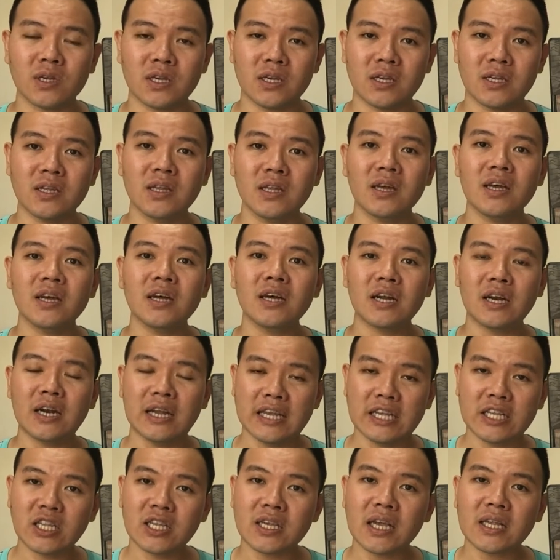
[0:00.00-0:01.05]
心，
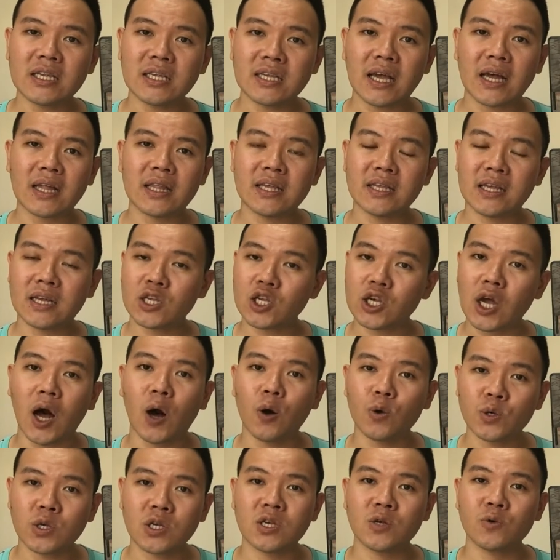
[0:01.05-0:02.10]
离镇上那间
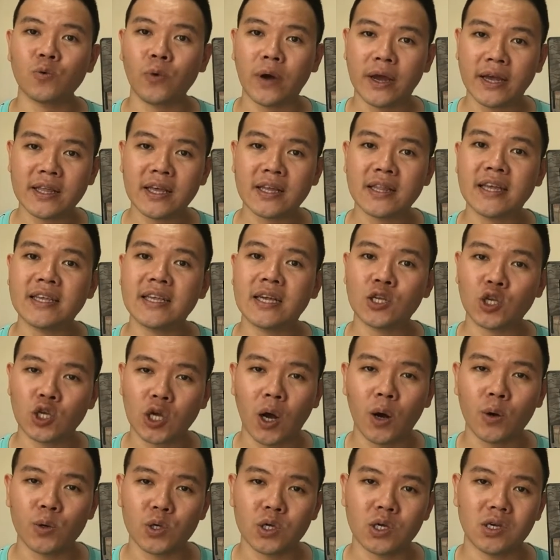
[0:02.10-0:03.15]
超市唯一的那间
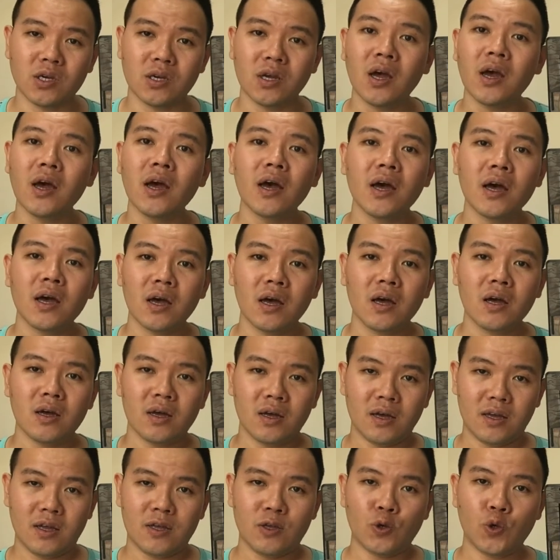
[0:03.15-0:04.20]
超市，
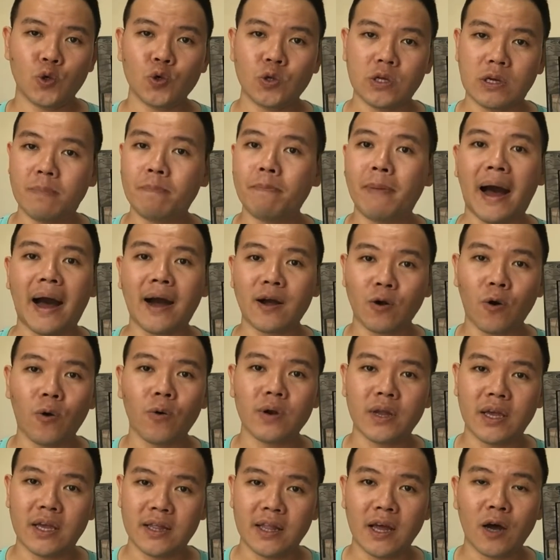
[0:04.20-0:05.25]
距离八
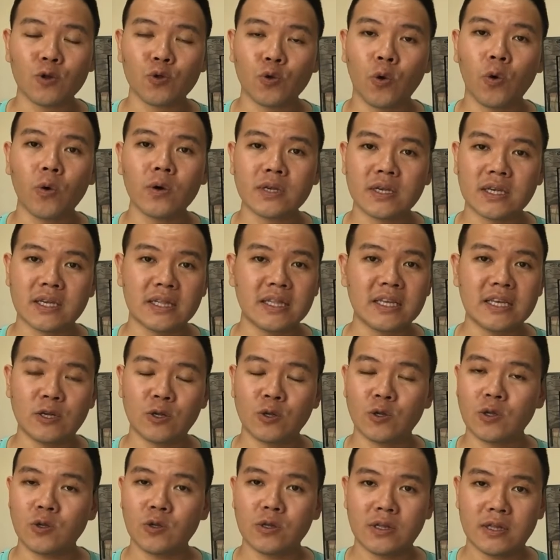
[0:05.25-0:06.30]
公里，你要拖行李
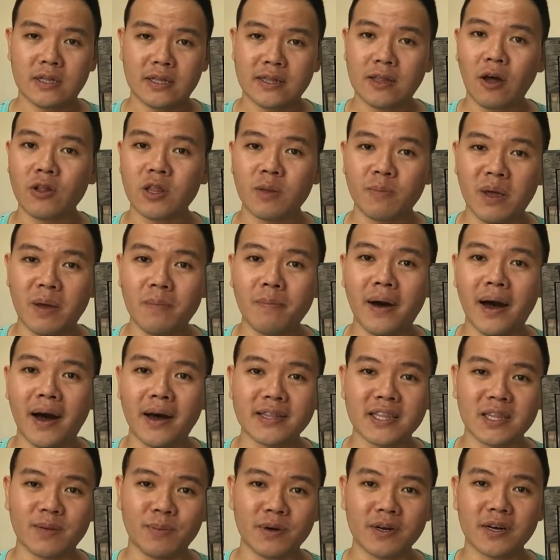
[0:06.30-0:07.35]
到那边
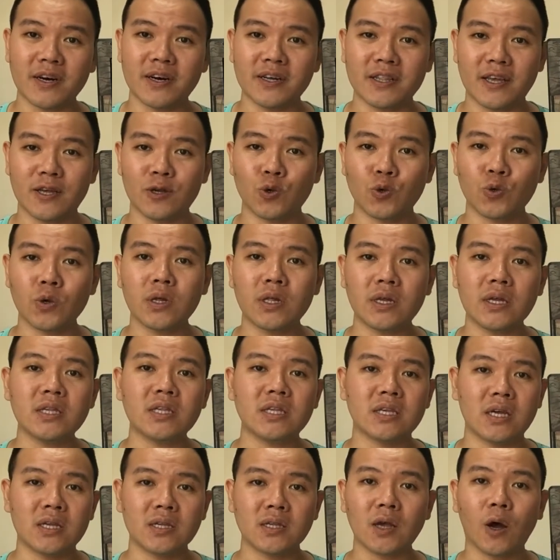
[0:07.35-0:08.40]
吗？怎么可能？所以你
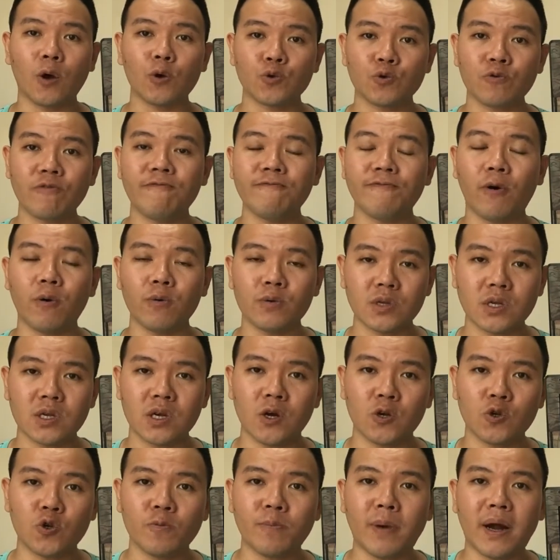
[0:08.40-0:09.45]
只能找顺风
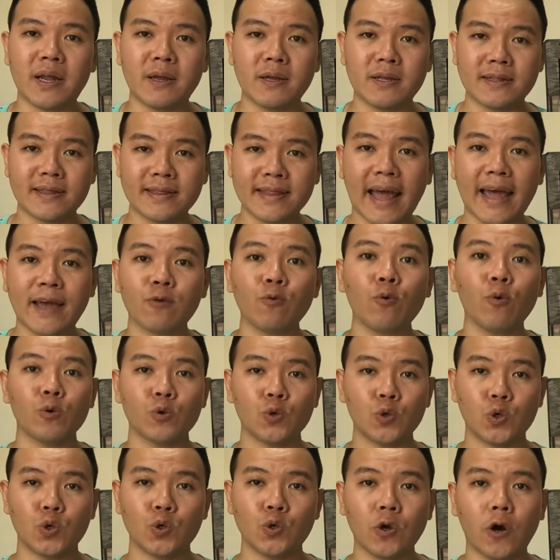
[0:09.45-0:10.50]
车去把你带过
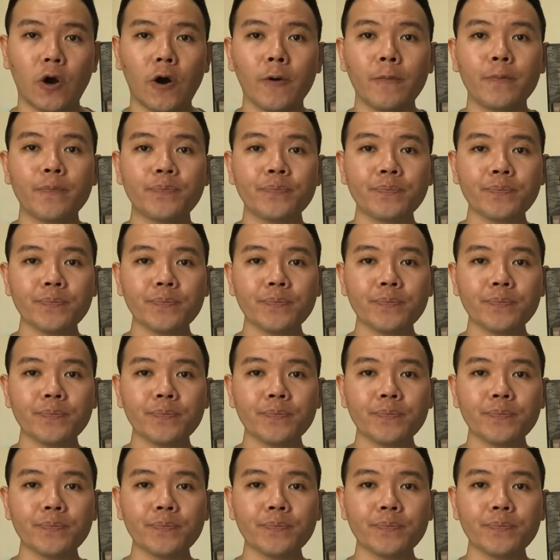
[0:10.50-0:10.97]
去哦。